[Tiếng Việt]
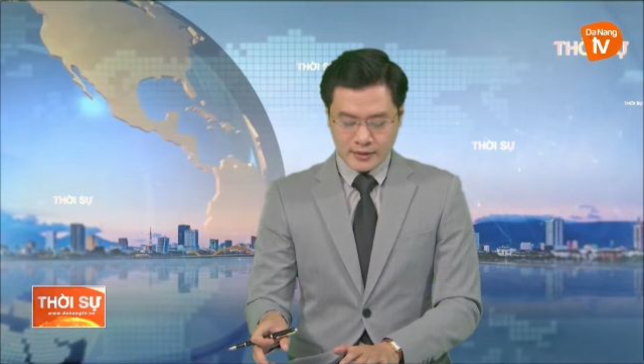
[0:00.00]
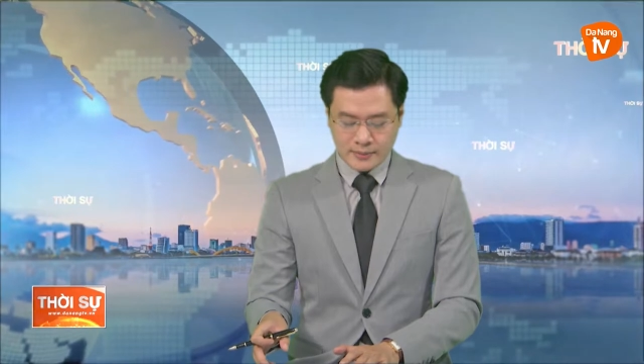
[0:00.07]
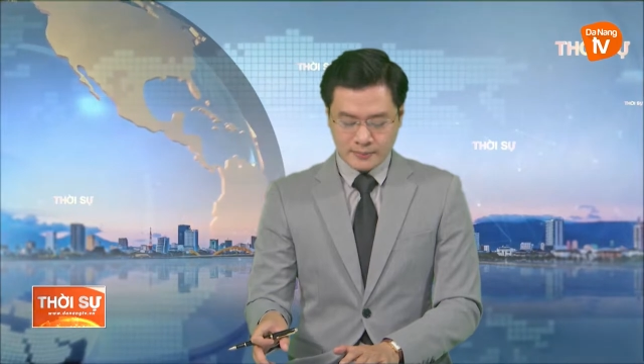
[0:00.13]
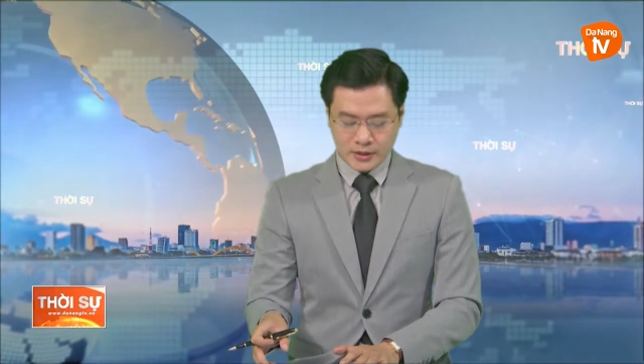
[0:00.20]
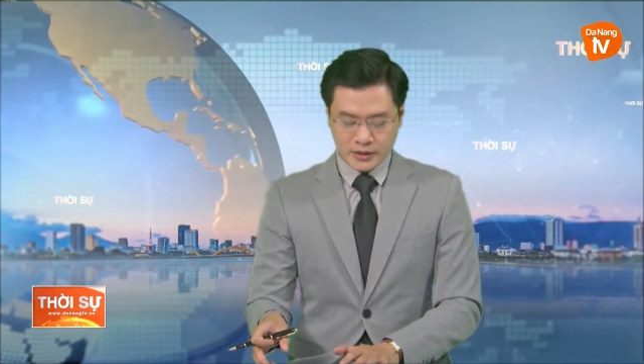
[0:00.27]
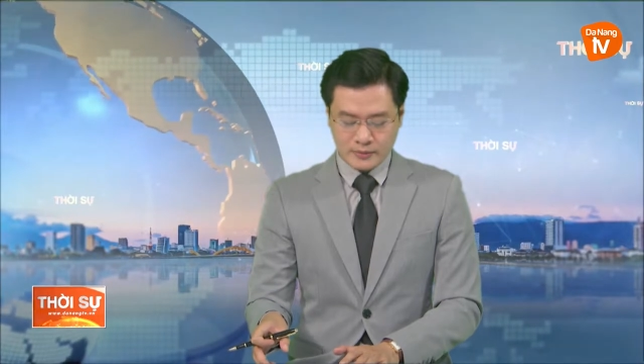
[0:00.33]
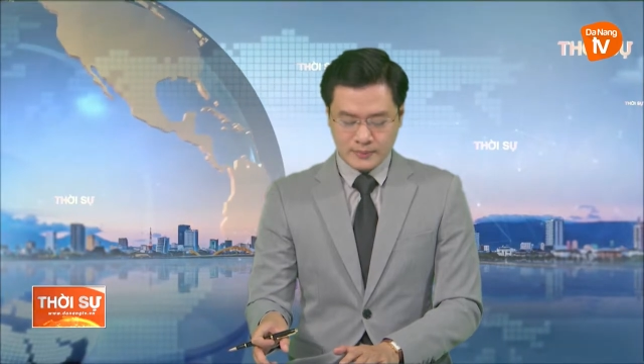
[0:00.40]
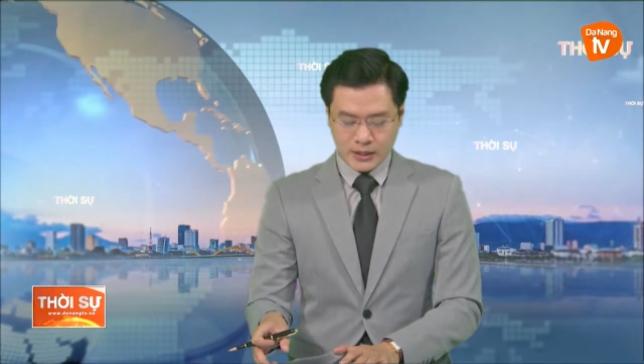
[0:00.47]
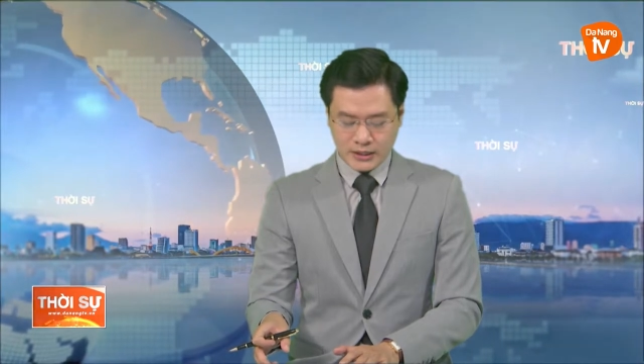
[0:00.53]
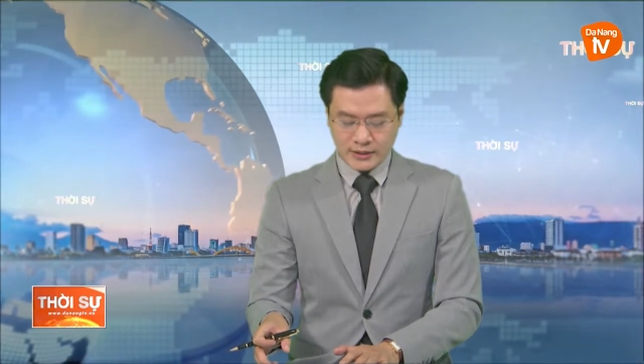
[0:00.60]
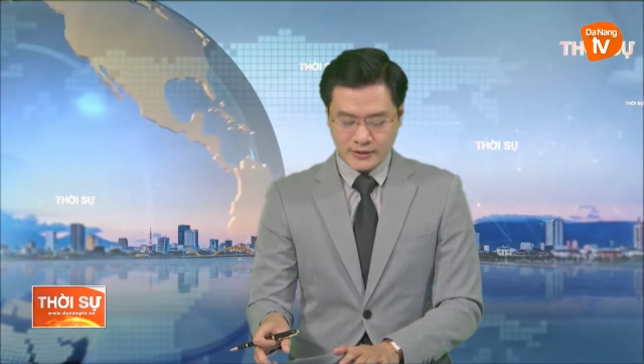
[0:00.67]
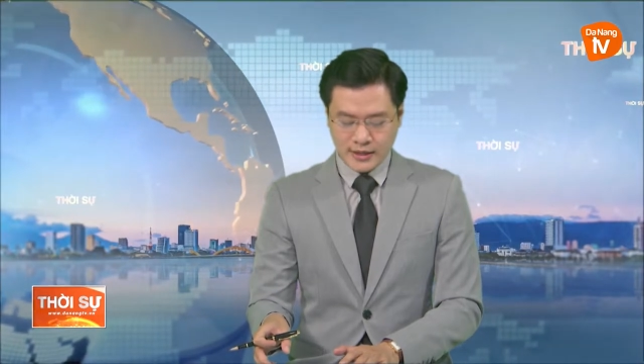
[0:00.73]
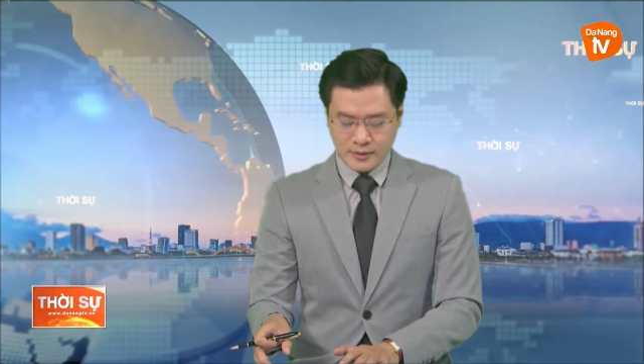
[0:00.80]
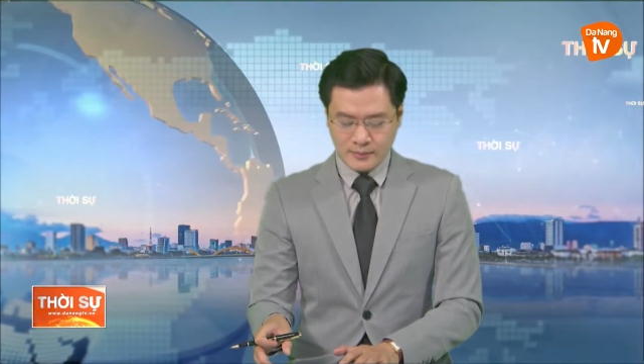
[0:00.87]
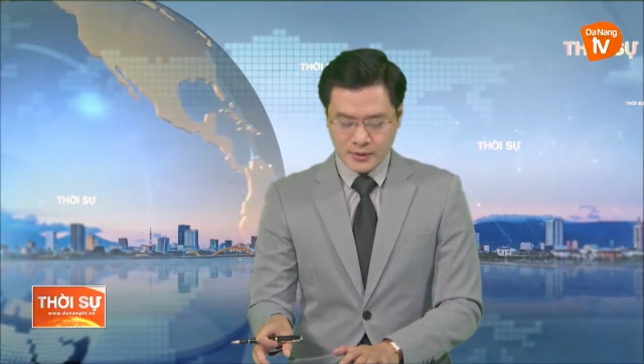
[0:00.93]
ngày
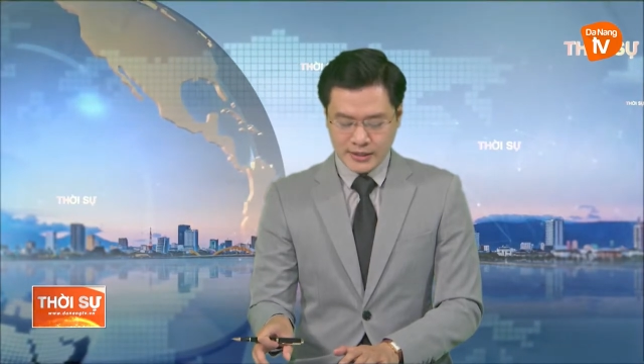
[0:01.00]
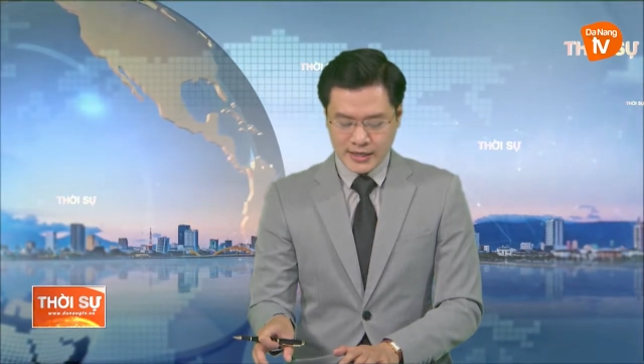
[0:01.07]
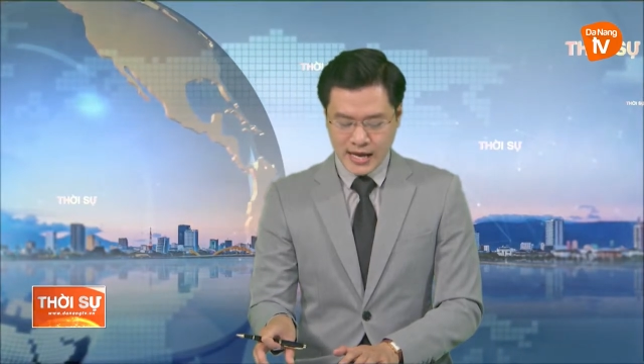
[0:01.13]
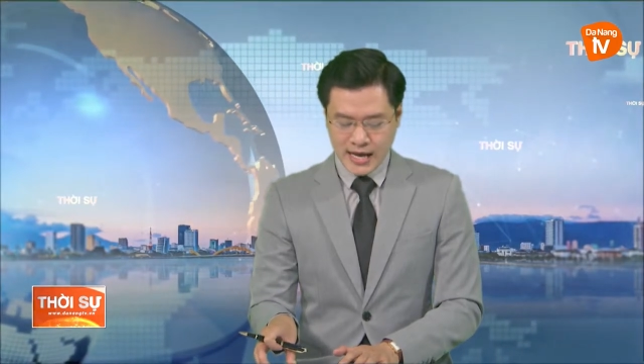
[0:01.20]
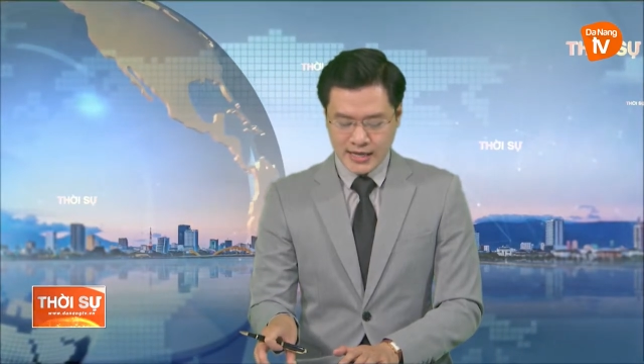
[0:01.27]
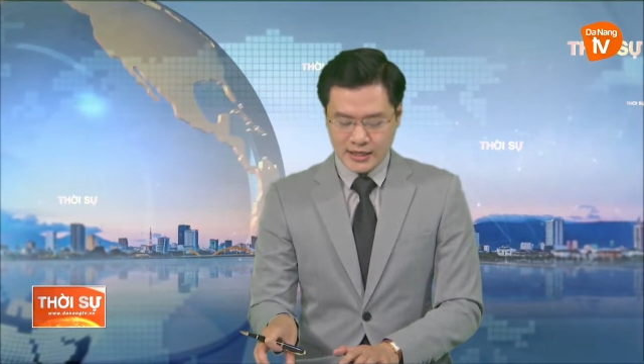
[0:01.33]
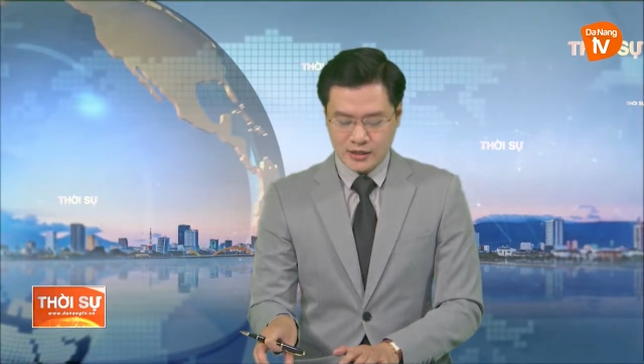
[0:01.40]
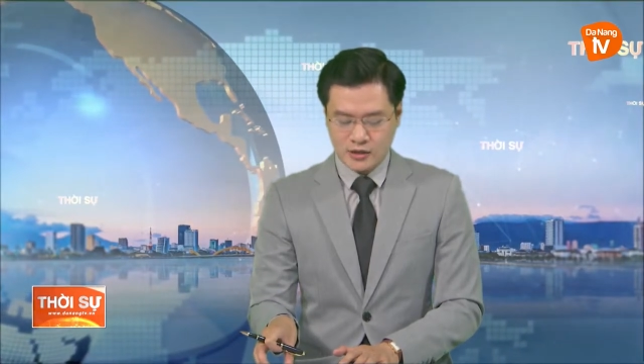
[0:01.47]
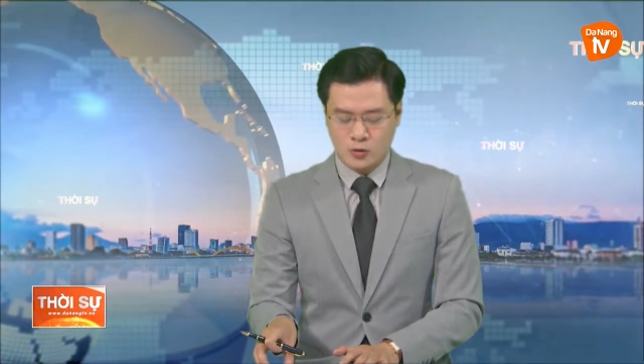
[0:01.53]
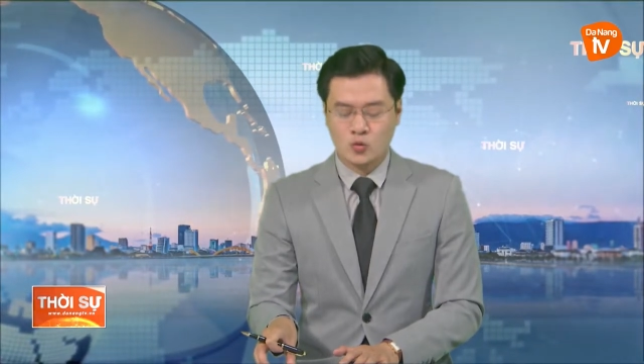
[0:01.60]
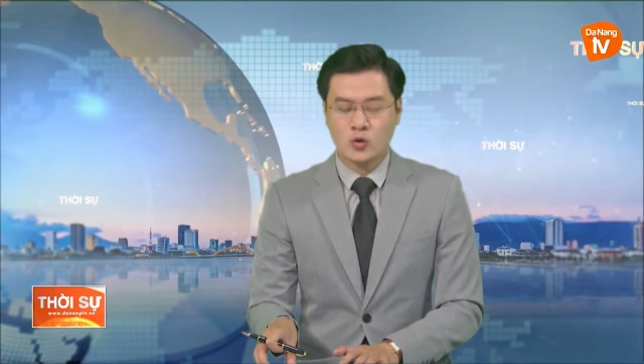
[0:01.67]
17 tháng 12,